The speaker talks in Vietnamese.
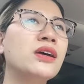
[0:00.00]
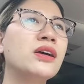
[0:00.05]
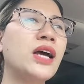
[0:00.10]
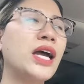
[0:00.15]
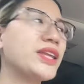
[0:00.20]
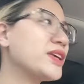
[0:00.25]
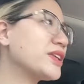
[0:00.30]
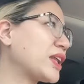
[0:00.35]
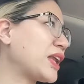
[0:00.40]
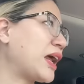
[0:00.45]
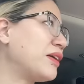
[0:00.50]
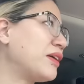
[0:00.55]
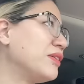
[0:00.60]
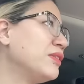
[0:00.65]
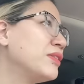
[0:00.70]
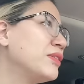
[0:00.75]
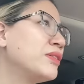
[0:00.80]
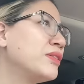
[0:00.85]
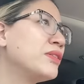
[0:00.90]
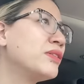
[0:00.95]
Hay như thế nào?
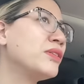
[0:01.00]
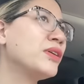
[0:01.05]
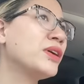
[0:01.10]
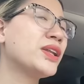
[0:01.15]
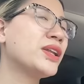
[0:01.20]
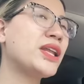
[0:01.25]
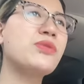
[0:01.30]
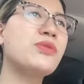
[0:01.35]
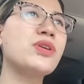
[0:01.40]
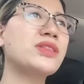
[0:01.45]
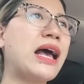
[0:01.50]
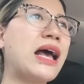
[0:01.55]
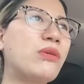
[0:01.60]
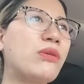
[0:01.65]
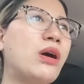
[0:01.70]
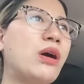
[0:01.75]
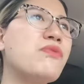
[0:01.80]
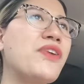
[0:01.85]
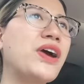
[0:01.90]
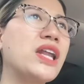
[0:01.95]
Nếu như tao
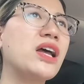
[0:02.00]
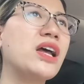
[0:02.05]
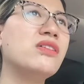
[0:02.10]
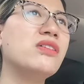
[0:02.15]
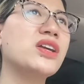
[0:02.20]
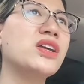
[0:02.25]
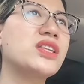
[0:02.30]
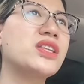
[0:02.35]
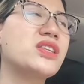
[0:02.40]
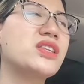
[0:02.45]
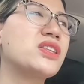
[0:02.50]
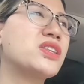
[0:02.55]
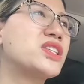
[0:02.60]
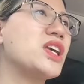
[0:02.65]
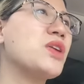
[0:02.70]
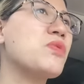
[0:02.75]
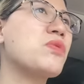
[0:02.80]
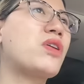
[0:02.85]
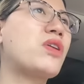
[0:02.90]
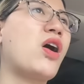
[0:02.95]
không phải là người
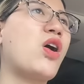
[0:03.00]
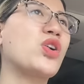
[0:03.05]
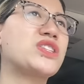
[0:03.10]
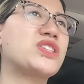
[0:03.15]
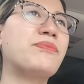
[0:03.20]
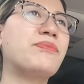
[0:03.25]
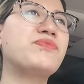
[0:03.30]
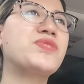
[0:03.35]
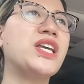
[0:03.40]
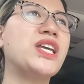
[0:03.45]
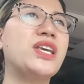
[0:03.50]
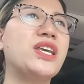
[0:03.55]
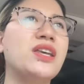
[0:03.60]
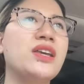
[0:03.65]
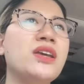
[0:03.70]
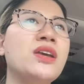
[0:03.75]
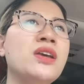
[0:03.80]
chịu khó chăm chỉ